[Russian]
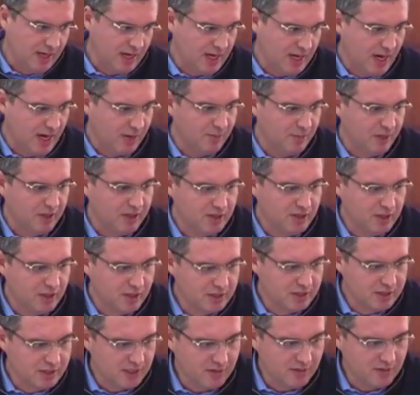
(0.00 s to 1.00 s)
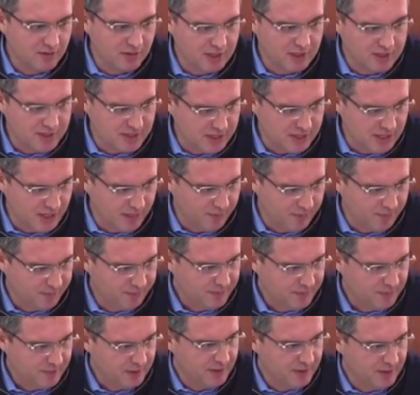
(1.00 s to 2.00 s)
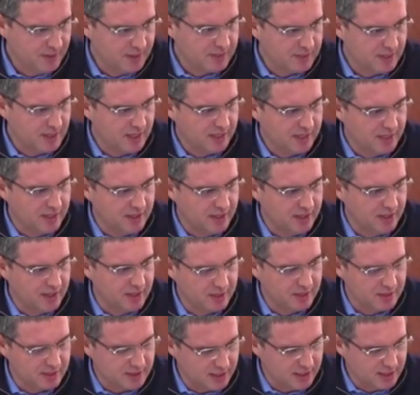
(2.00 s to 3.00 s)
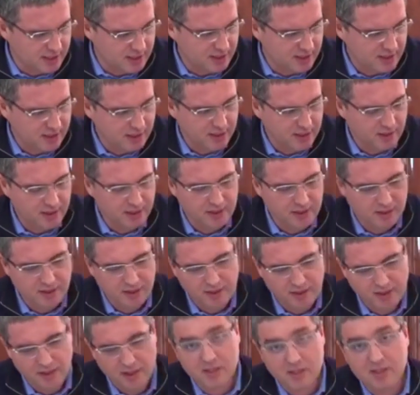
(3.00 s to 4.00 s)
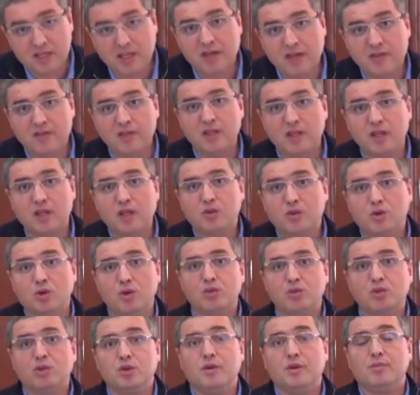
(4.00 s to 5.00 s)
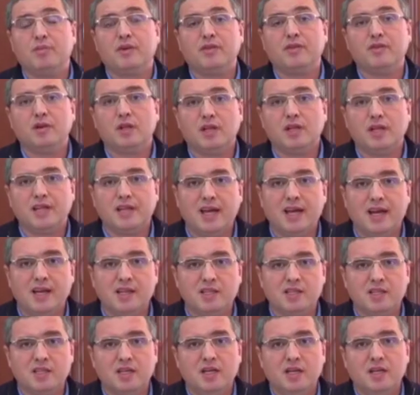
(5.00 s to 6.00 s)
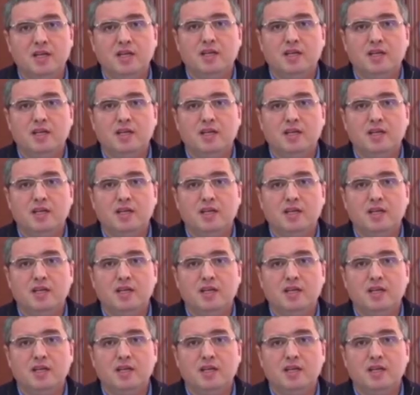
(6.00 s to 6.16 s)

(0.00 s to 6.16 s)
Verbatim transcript: Я обратился к властям несколько дней назад и заявил о том, что я провел анализ,